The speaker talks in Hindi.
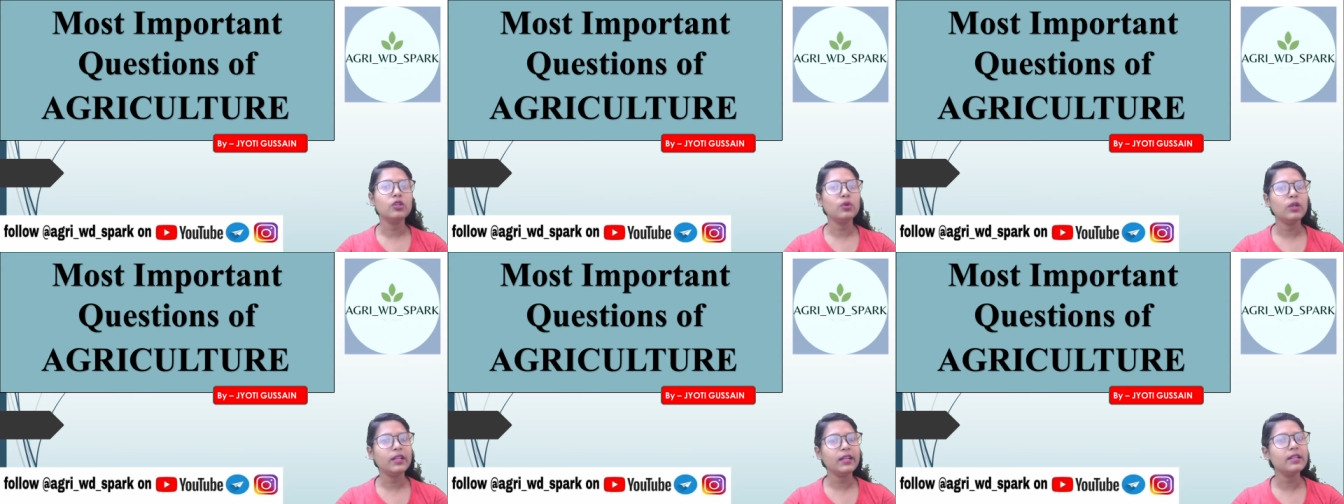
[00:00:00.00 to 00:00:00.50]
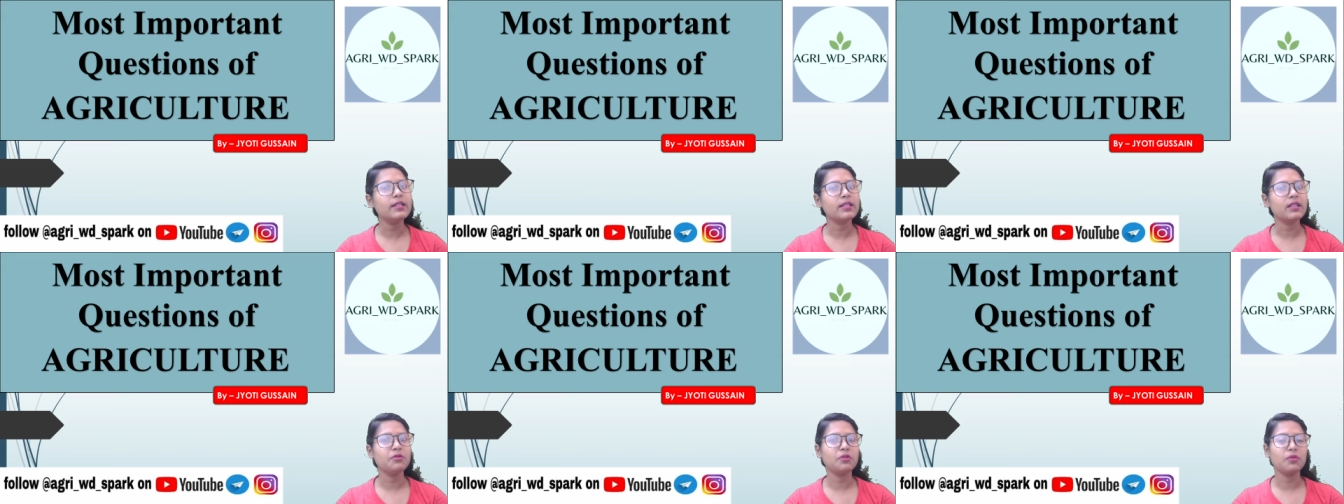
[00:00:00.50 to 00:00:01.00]
तो लिंक
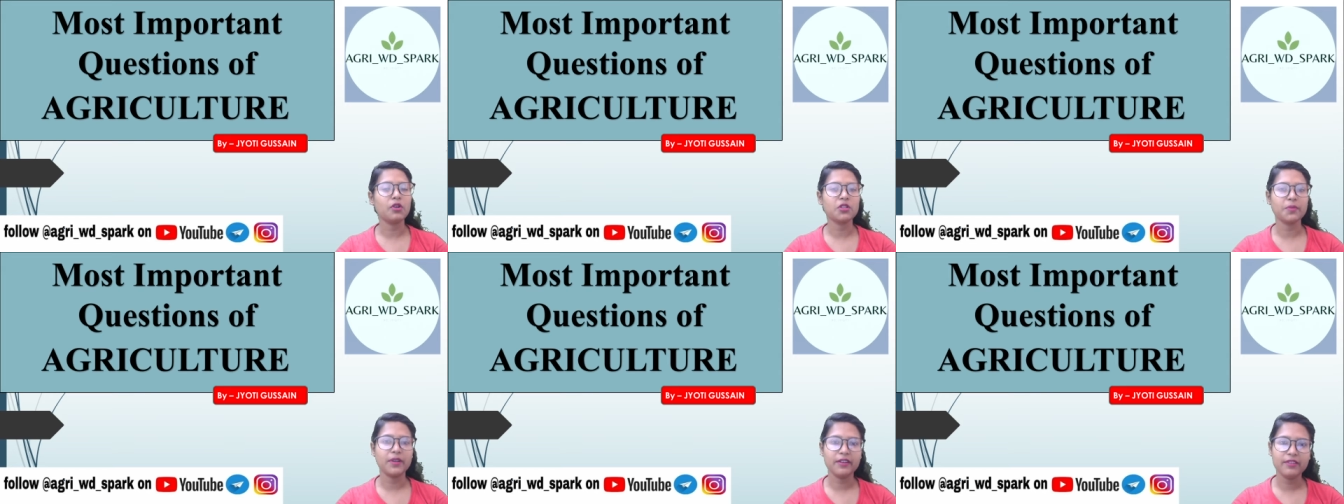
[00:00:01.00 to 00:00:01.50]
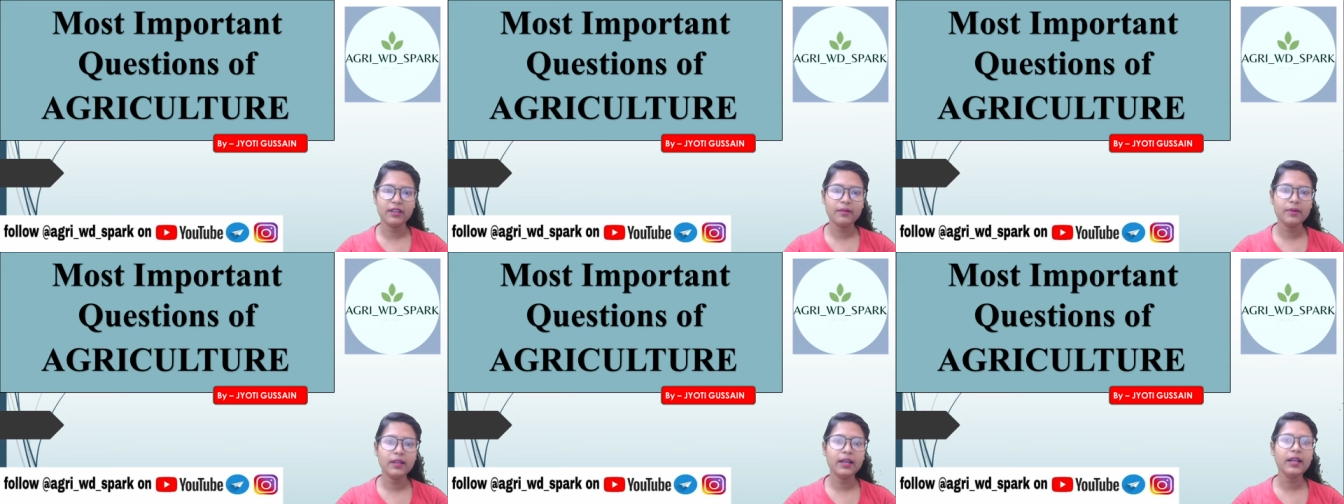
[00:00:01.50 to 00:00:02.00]
डिस्क्रिप्शन बॉक्स में
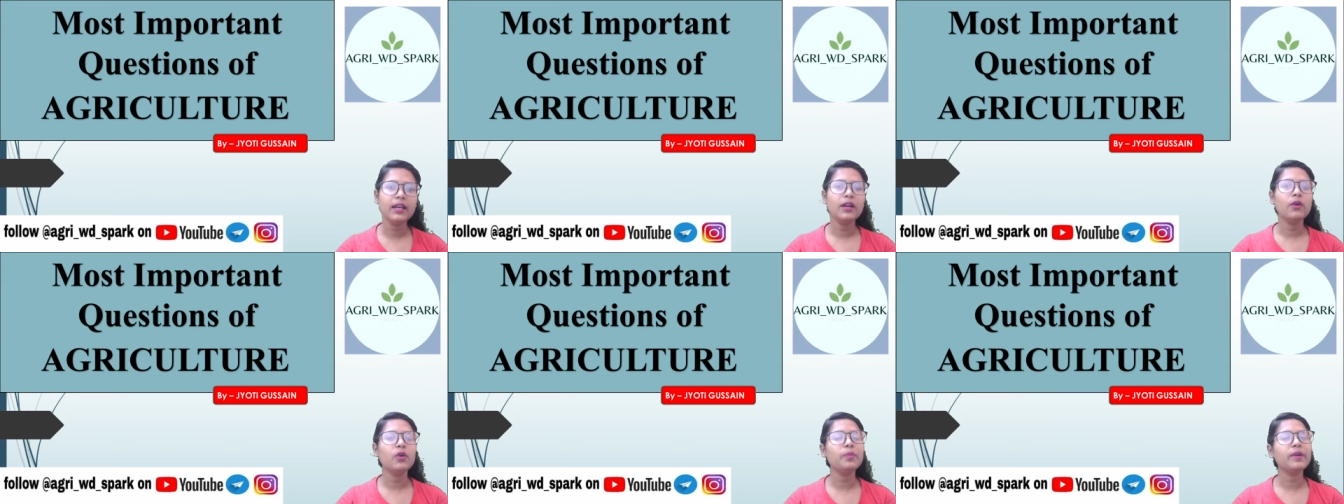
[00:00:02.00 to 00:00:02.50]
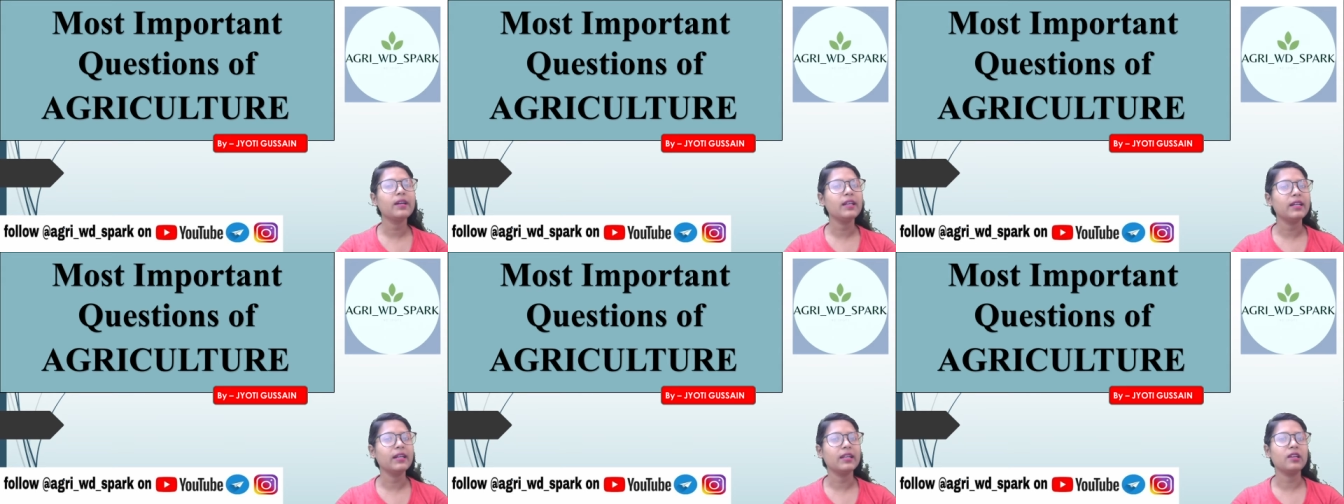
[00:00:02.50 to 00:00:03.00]
अवेलेबल है उन पर
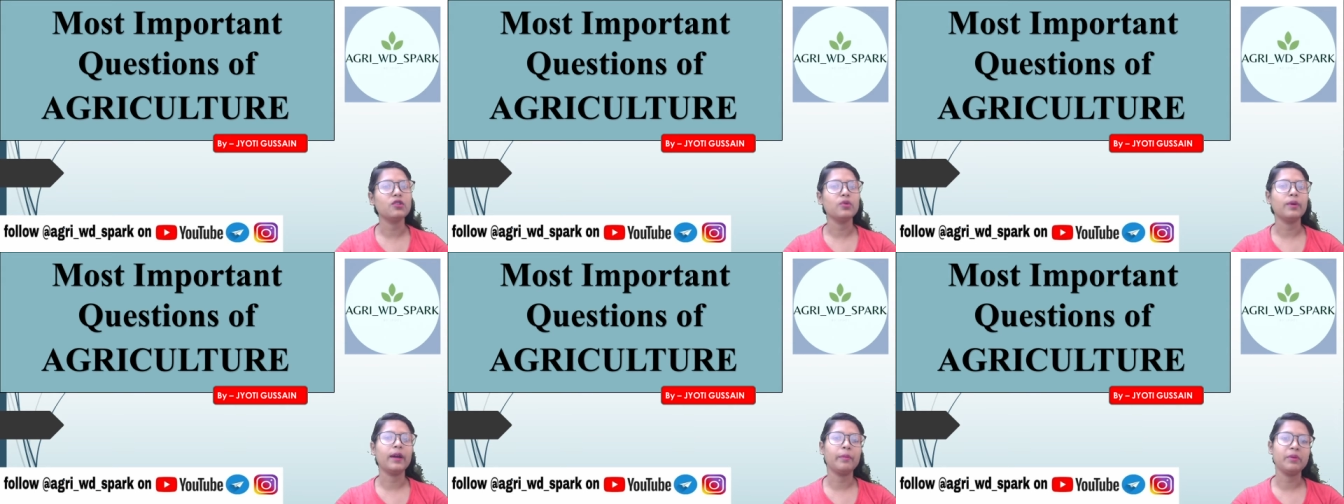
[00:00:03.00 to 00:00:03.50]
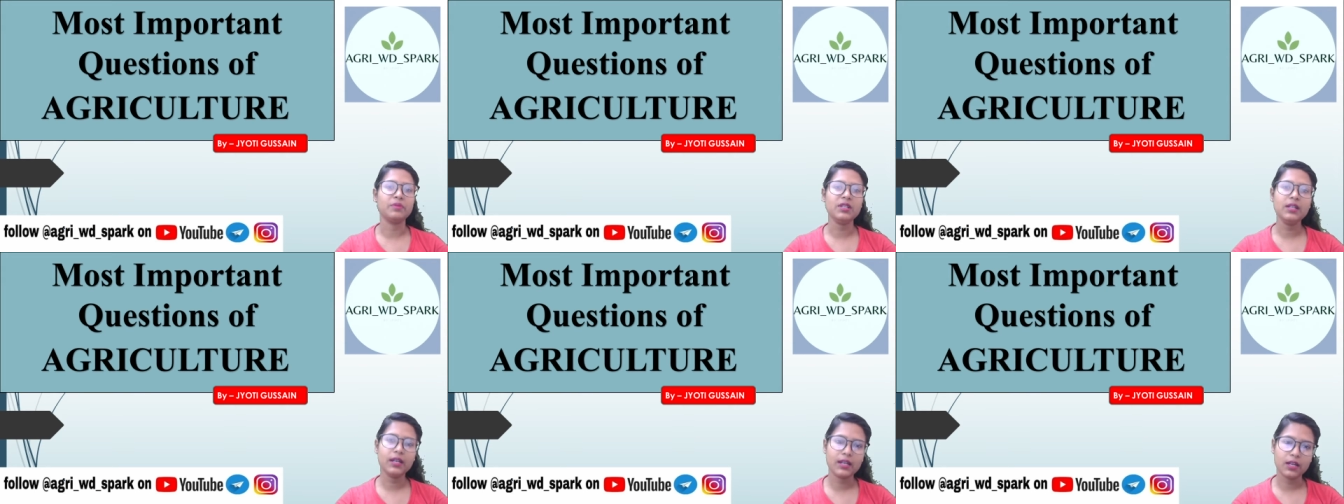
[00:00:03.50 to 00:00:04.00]
क्लिक करके जो है आप
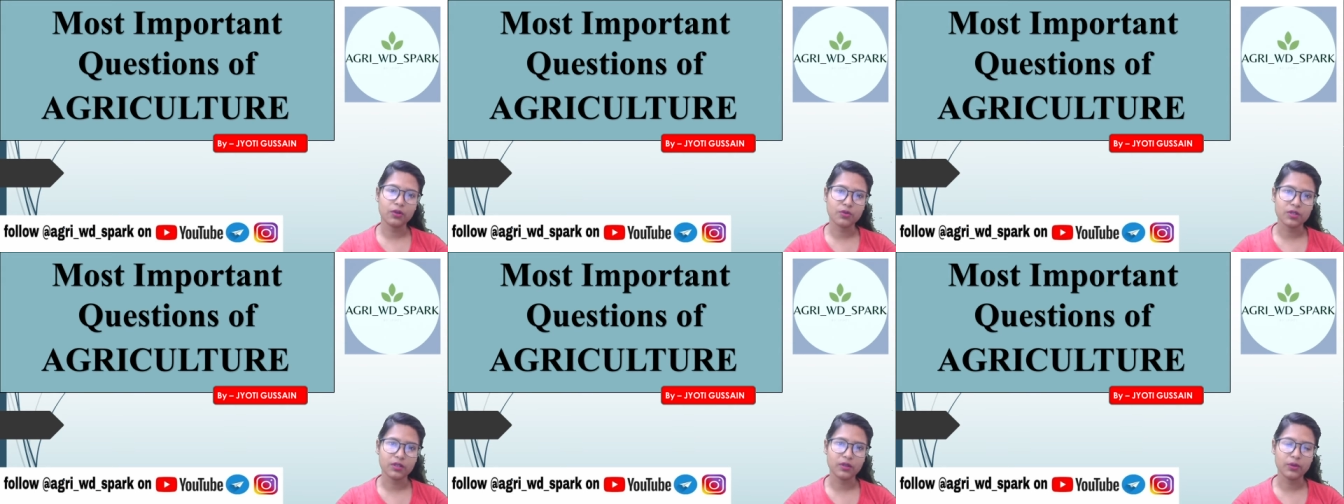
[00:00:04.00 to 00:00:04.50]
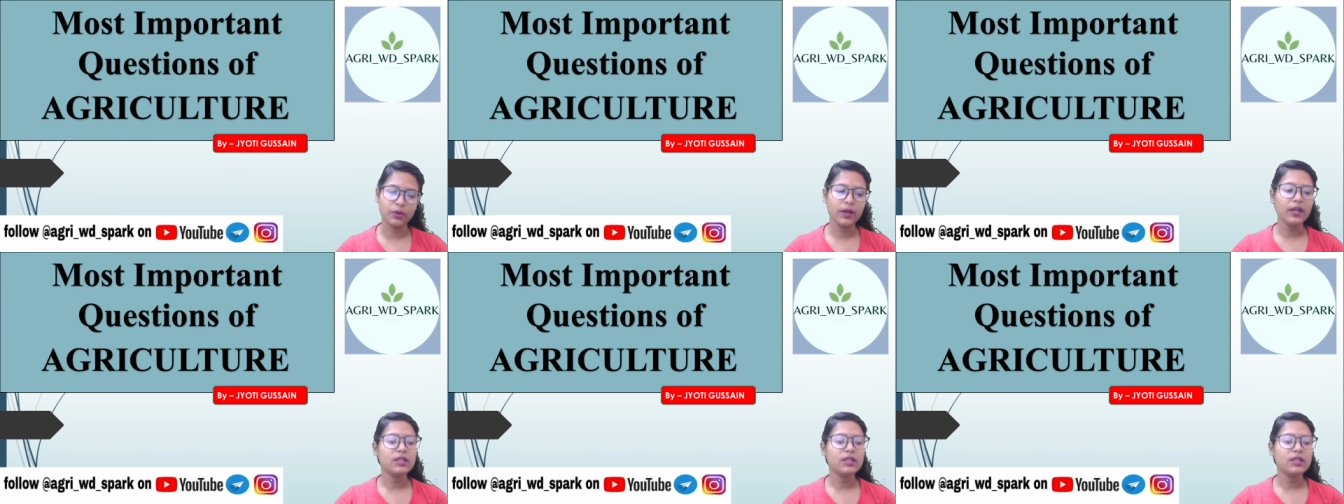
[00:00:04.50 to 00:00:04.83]
हमसे कनेक्ट हो सकते हो